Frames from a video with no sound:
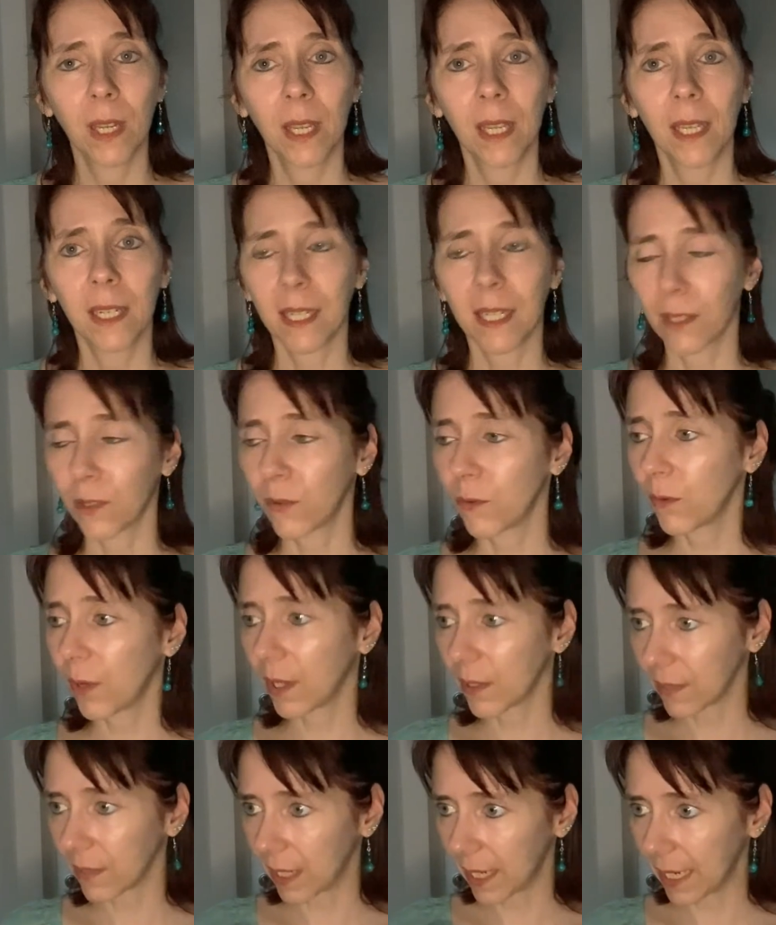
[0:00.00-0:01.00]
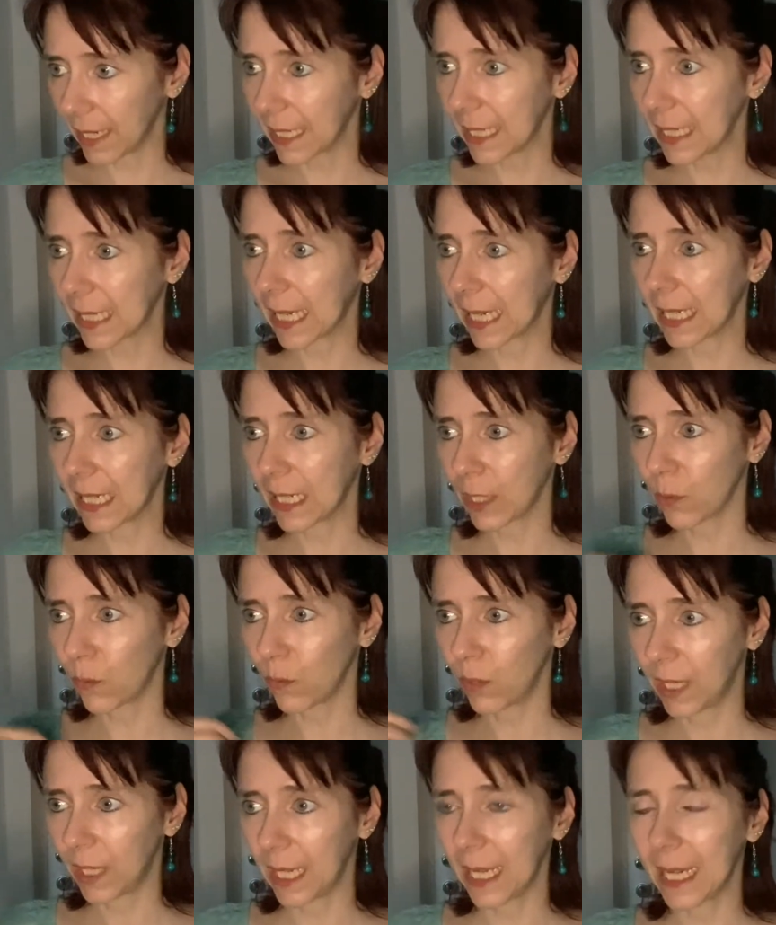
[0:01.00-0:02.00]
dass du, also es leitet dich an, dass du
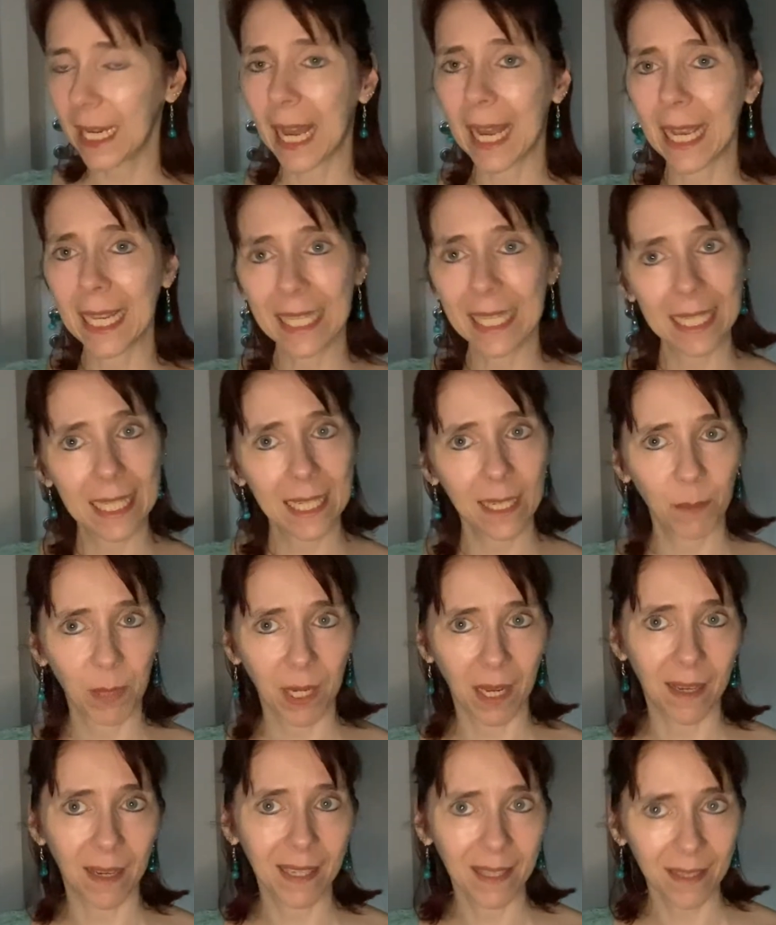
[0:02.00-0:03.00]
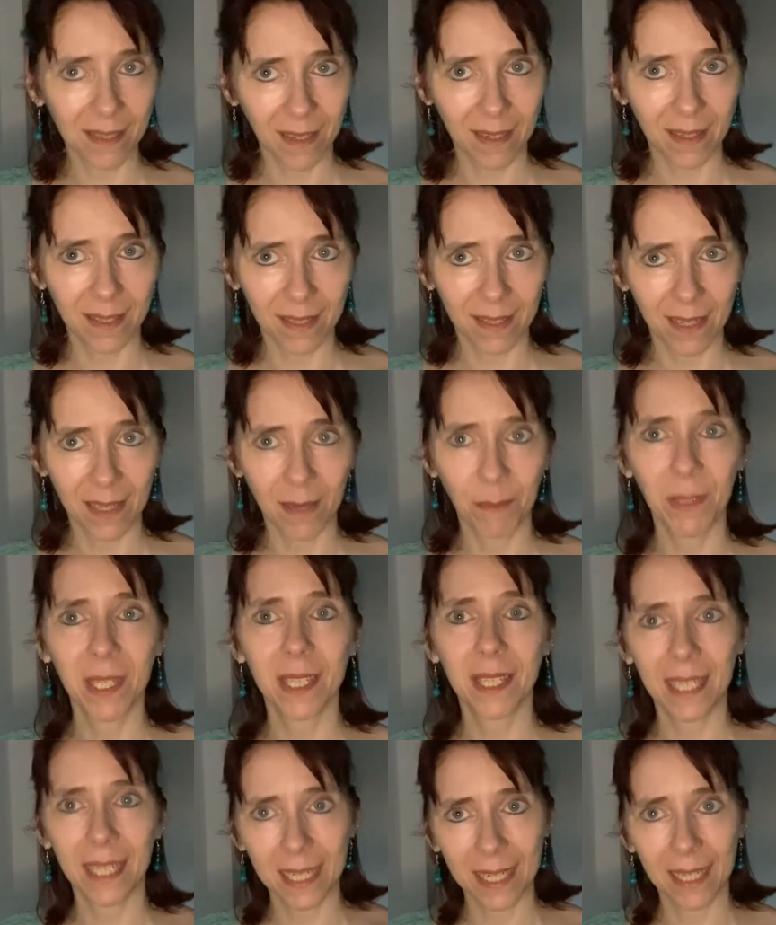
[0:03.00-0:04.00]
jeden einzelnen Bereich deines Lebens
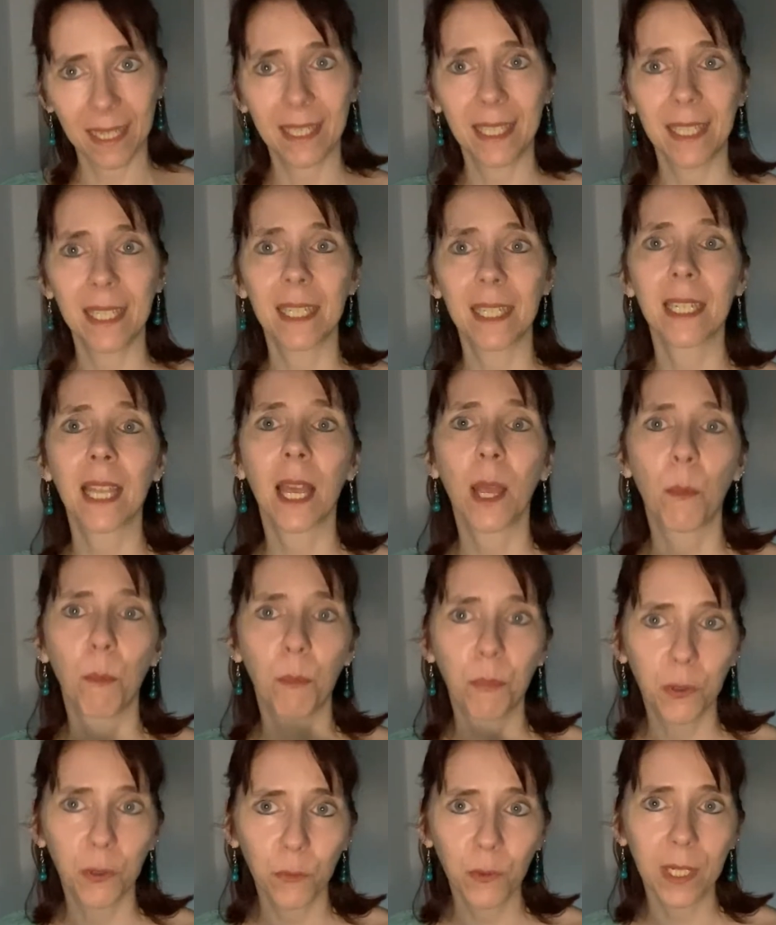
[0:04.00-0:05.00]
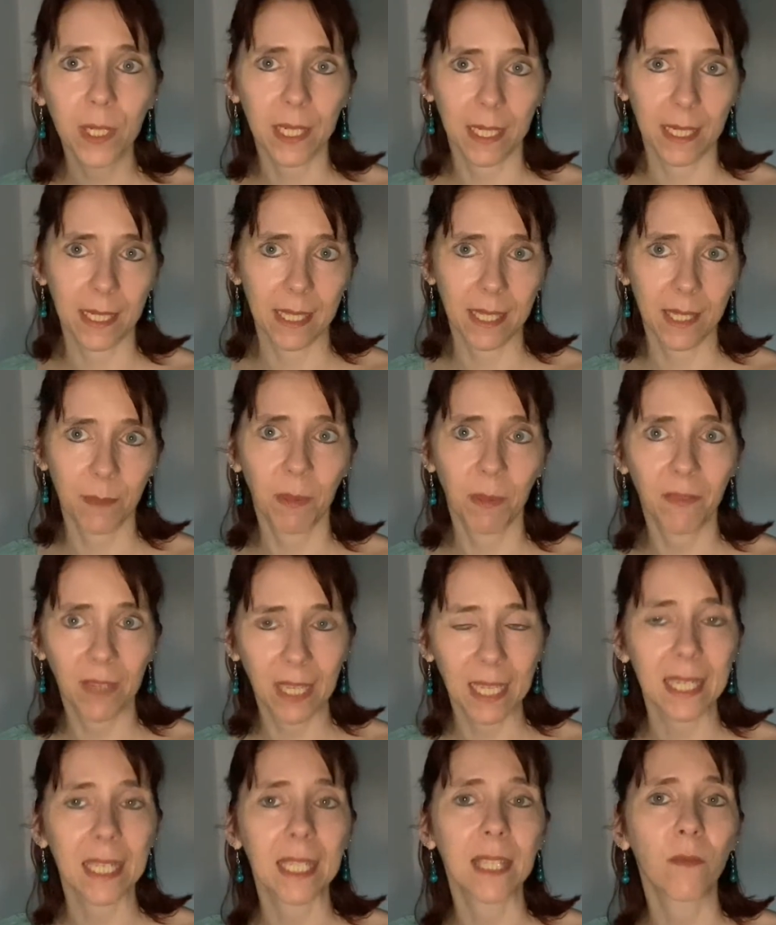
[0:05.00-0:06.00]
detailliert beurteilst,
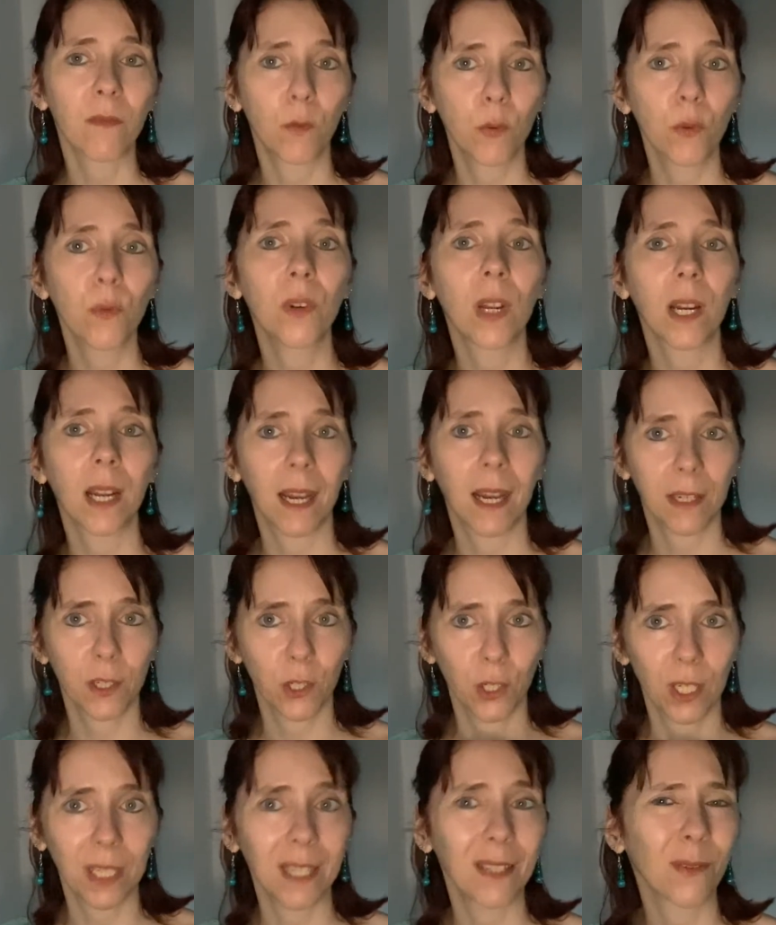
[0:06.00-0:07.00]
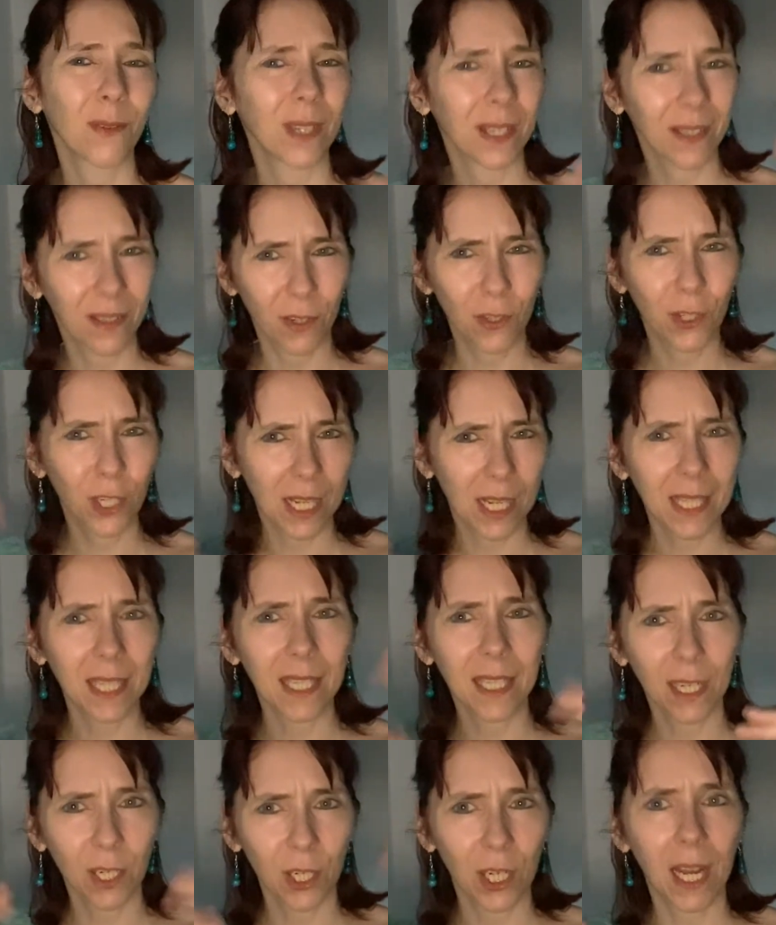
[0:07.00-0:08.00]
bewertest, wo du da gerade stehst. Und dann stellt sich
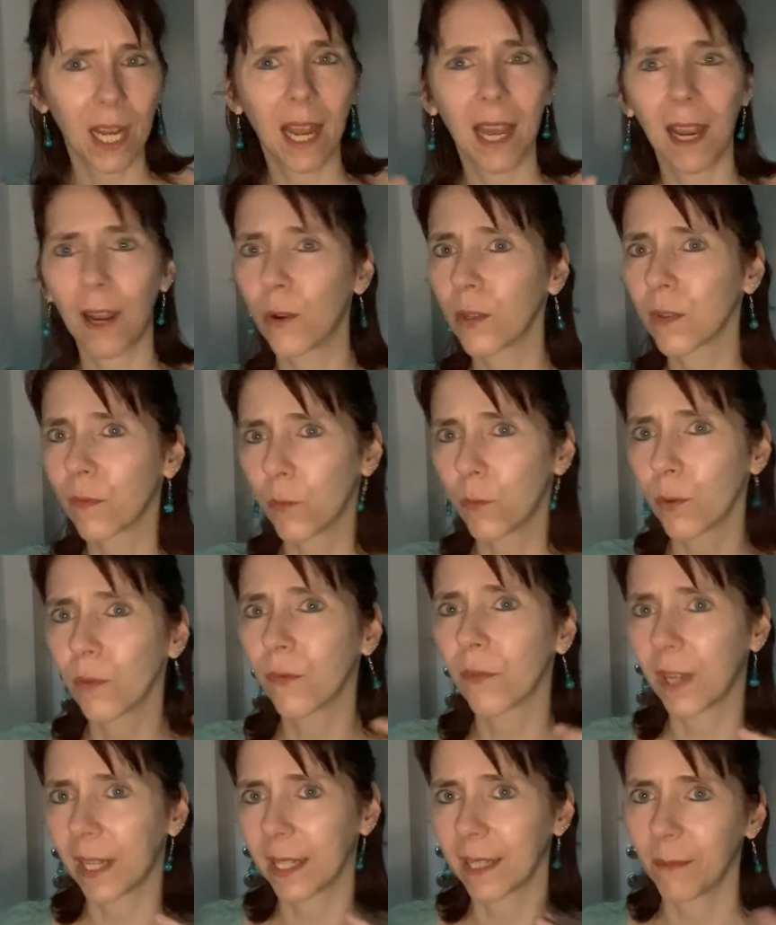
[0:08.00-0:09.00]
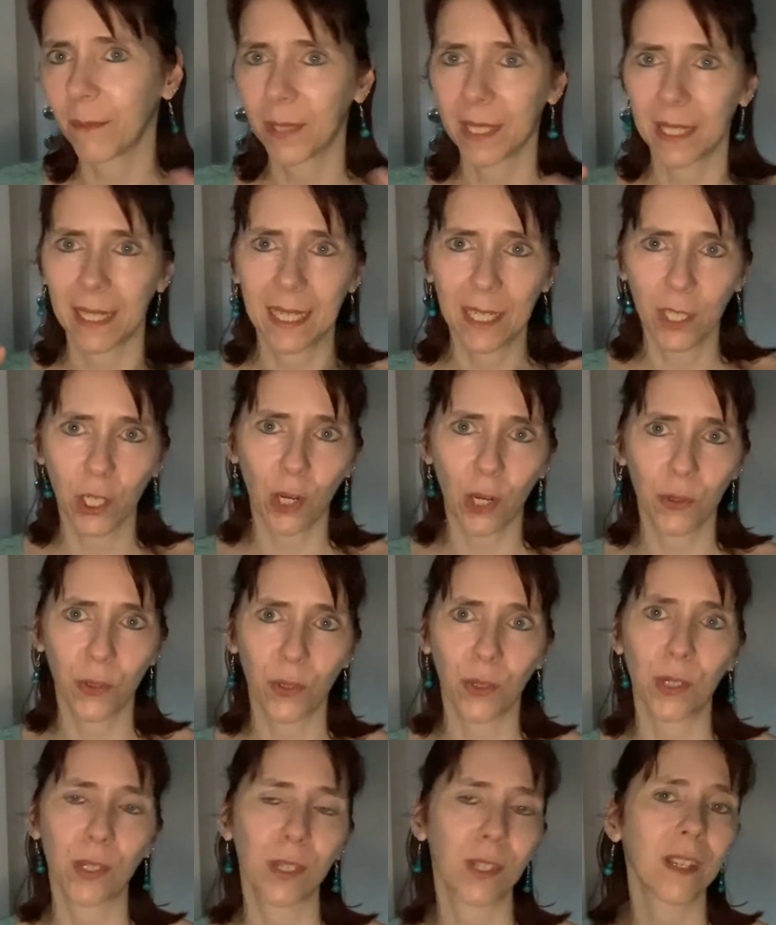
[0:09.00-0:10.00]
sehr schnell heraus, wo du vielleicht ein bisschen hinschauen
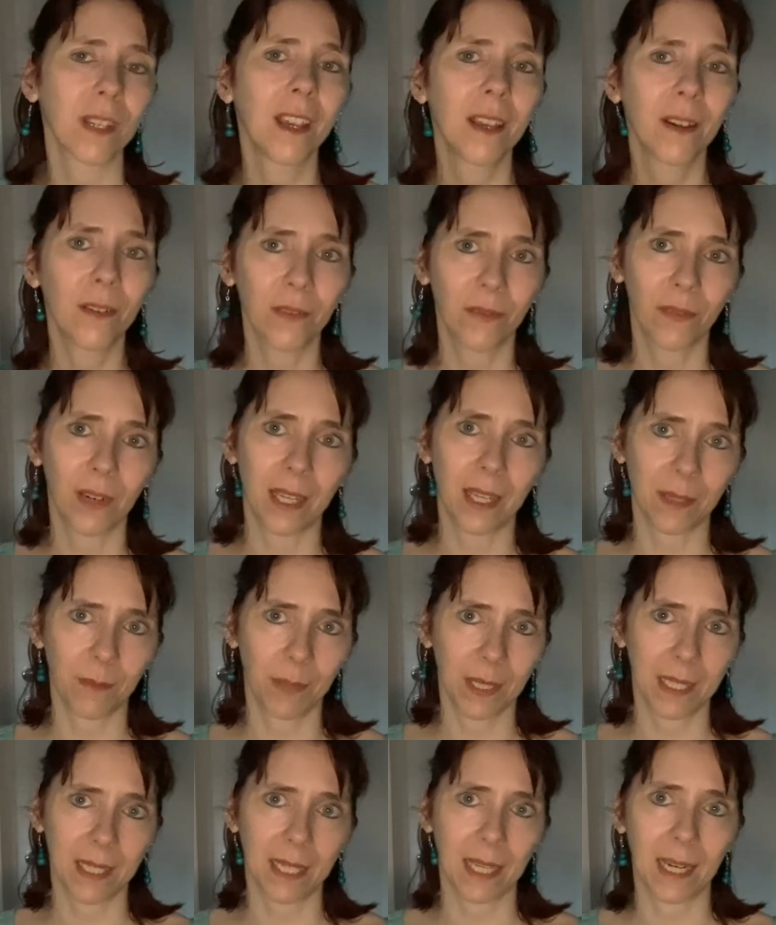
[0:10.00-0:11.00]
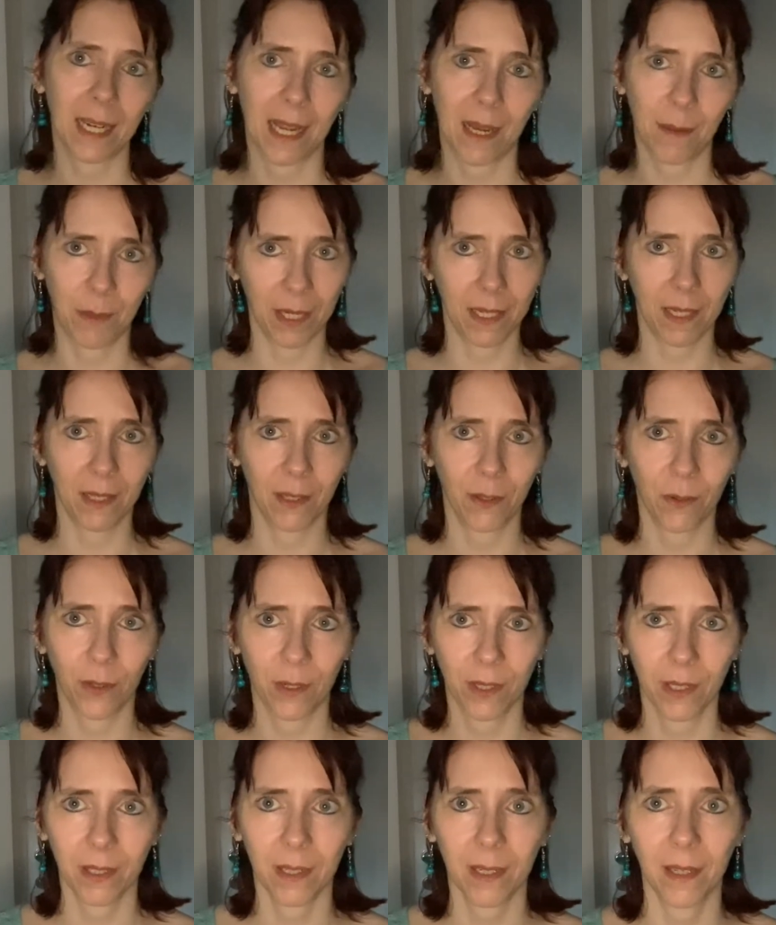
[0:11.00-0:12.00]
solltest und vielleicht ein bisschen dran arbeiten
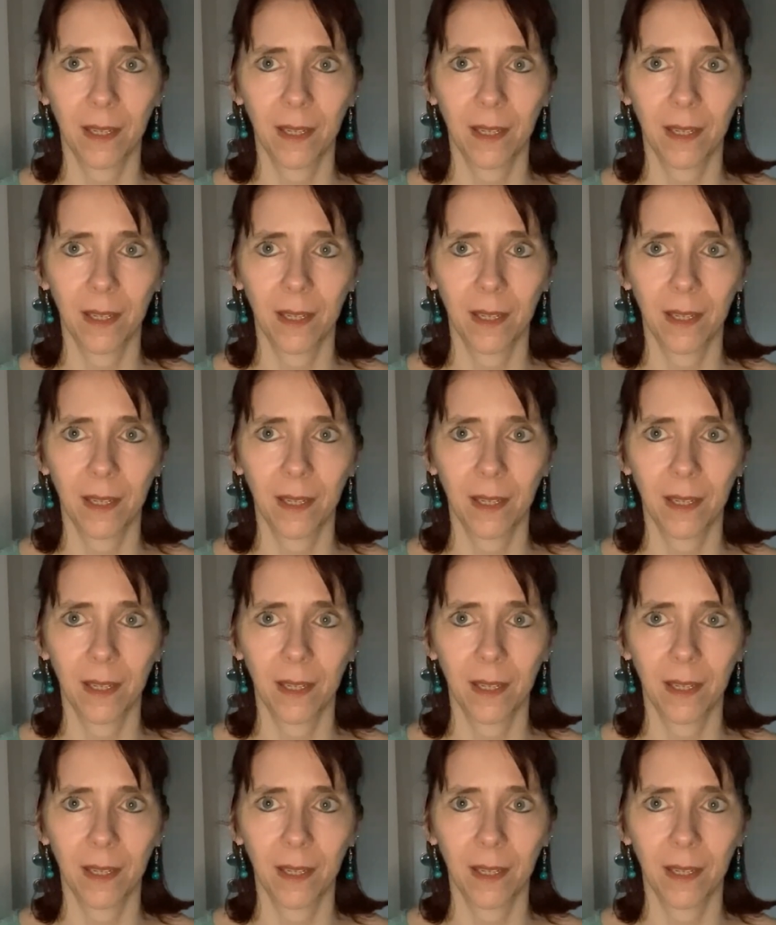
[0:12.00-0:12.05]
solltest